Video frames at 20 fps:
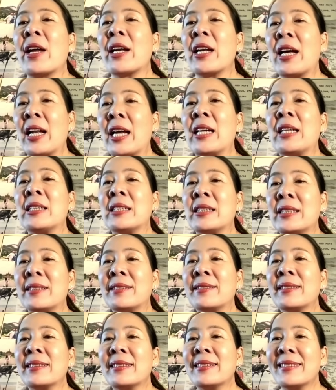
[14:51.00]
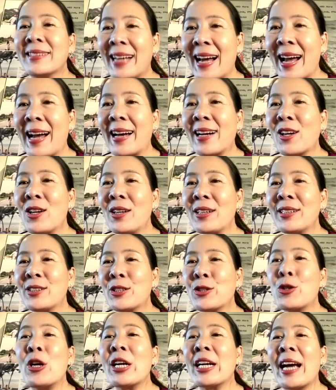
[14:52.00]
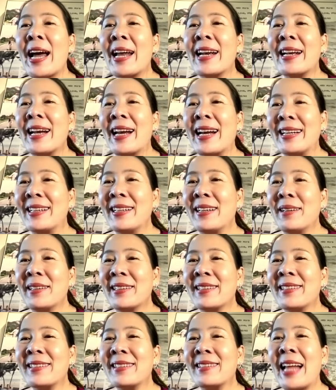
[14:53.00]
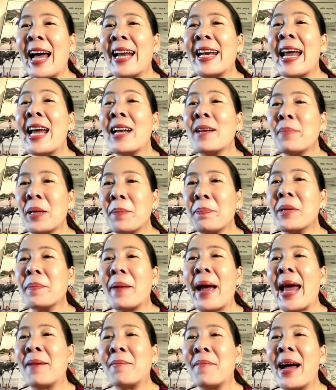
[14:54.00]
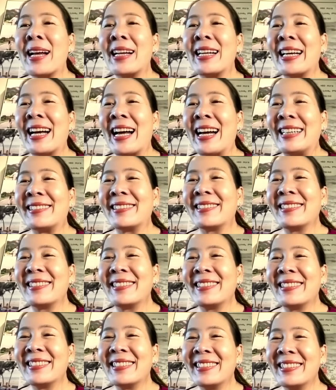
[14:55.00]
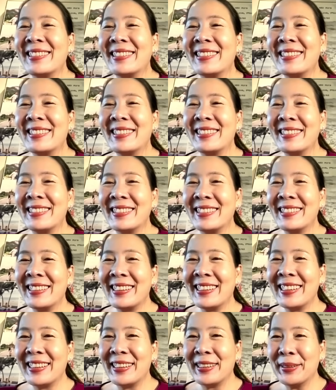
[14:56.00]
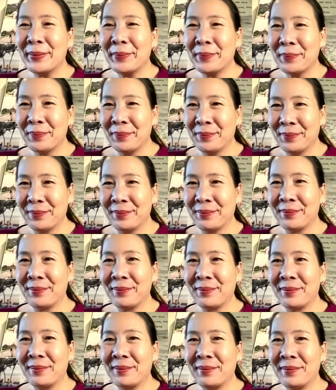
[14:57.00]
fund อะไรเลยได้ค่ะช่วยกันค่ะหนาแน่นเป็นปึกแผ่นมากเลยค่ะเป็นกำลังใจให้ด้วย